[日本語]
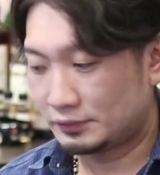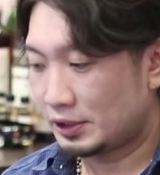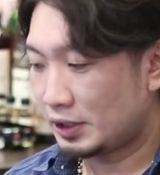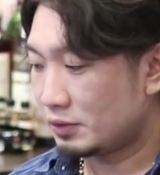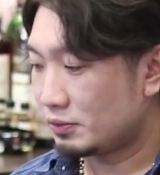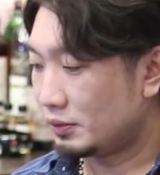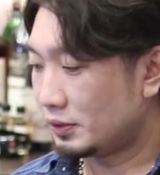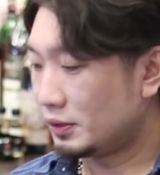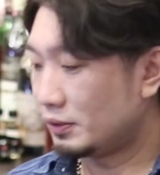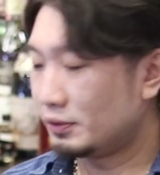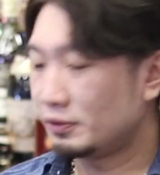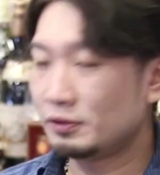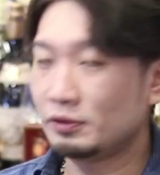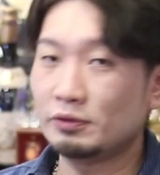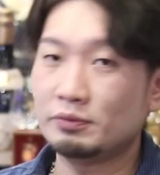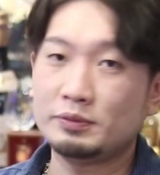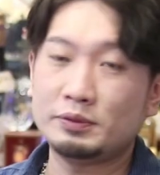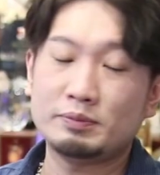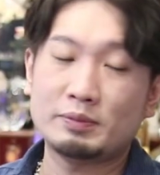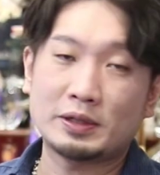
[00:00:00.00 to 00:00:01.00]
結構いろいろ
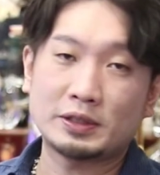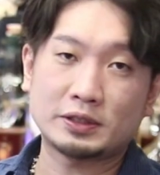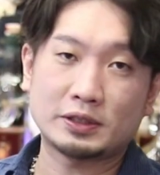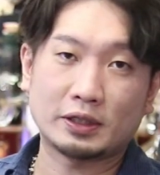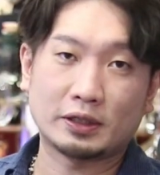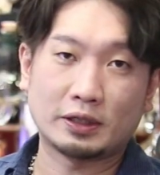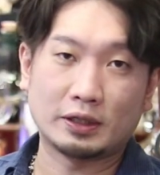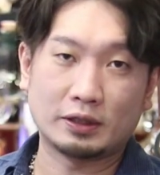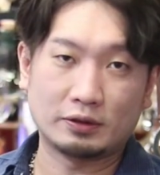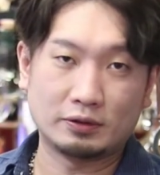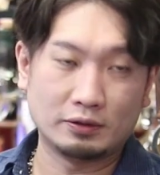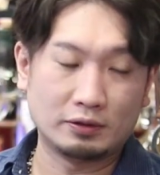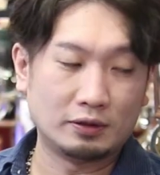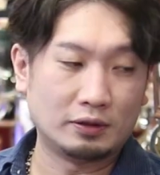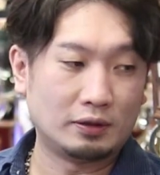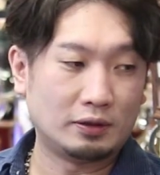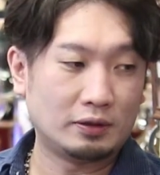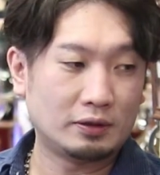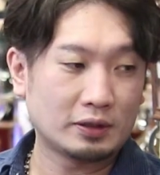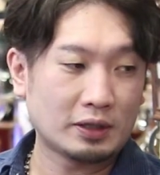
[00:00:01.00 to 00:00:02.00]
飲みましたけ
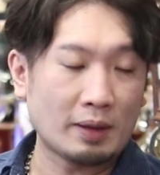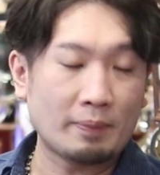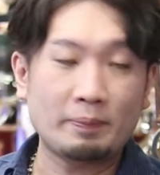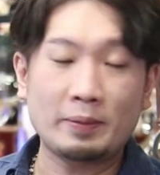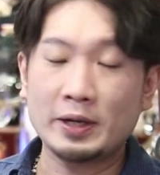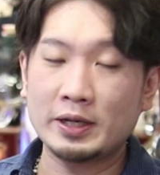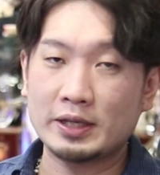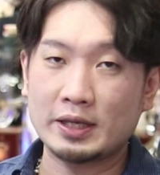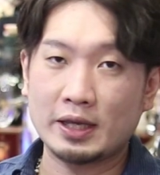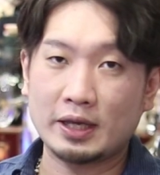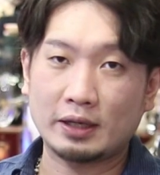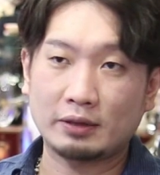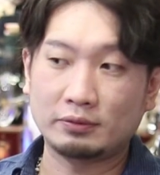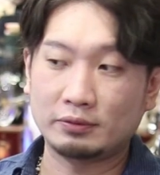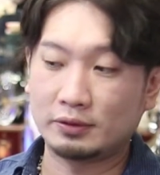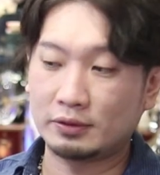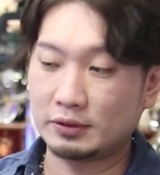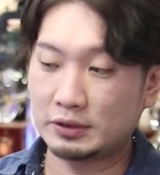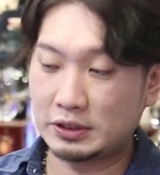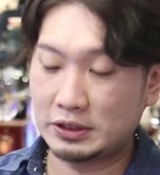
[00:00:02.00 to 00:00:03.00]
どやっぱりね
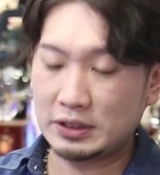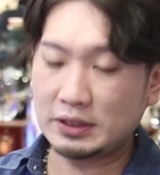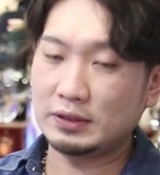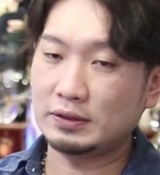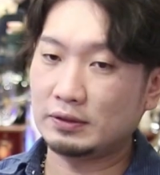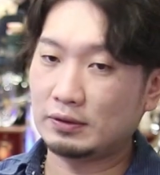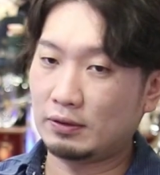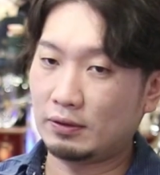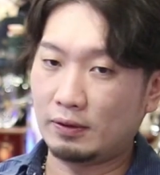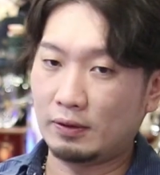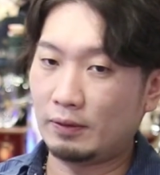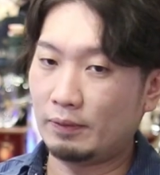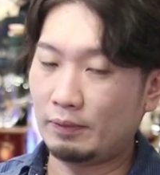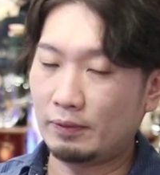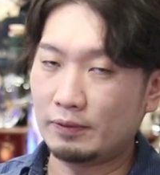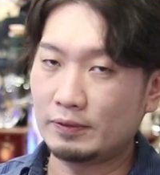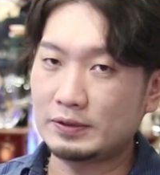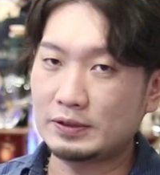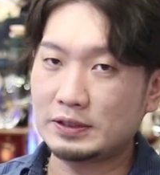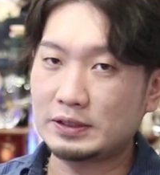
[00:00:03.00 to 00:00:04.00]
このジンの
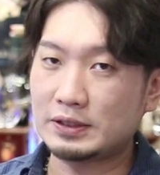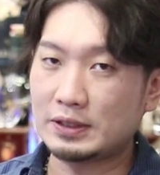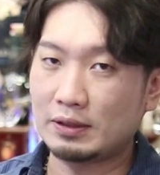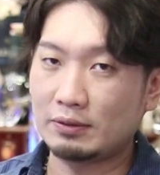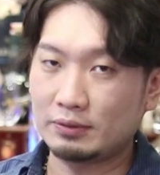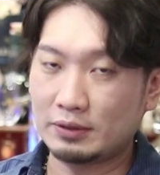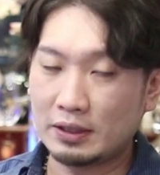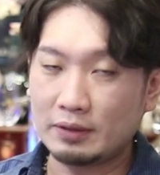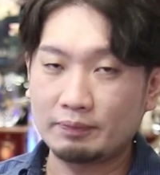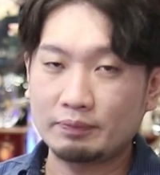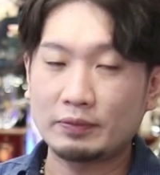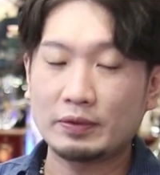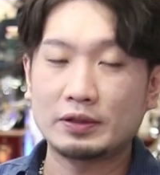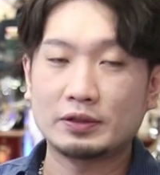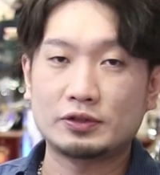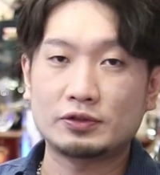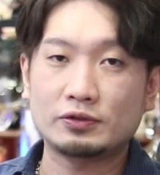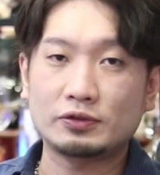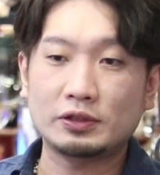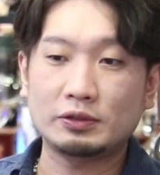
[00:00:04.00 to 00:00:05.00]
美味しさをね
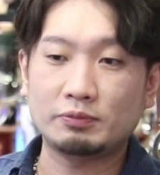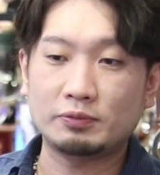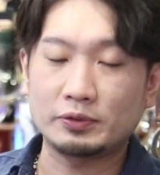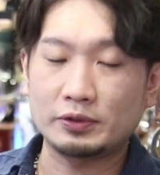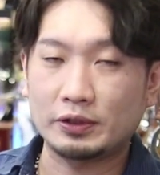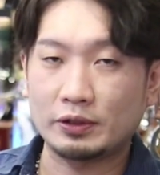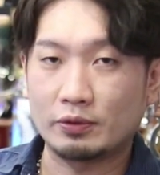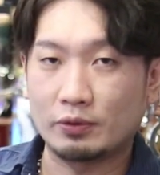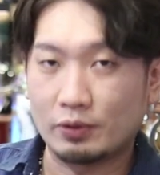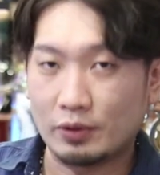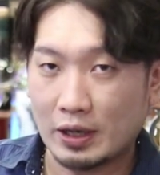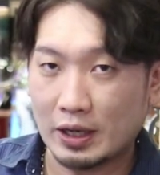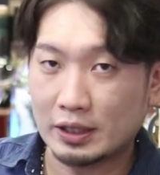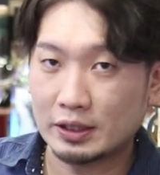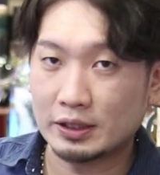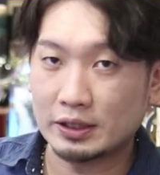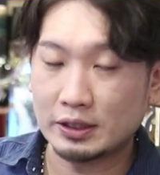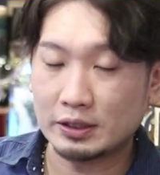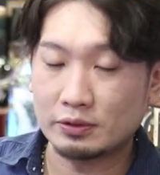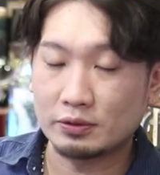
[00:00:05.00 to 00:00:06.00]
十二分にこう
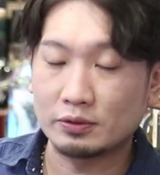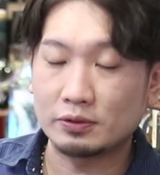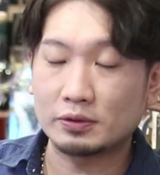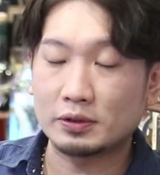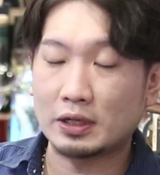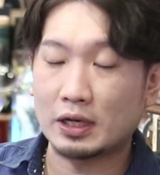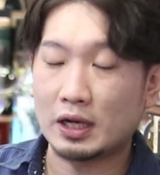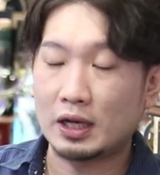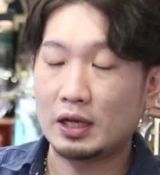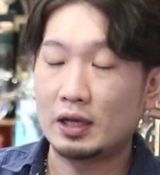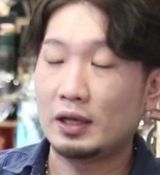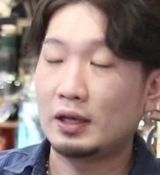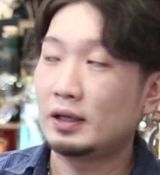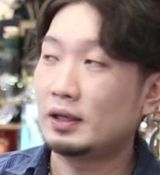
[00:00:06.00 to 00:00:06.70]
発揮というか、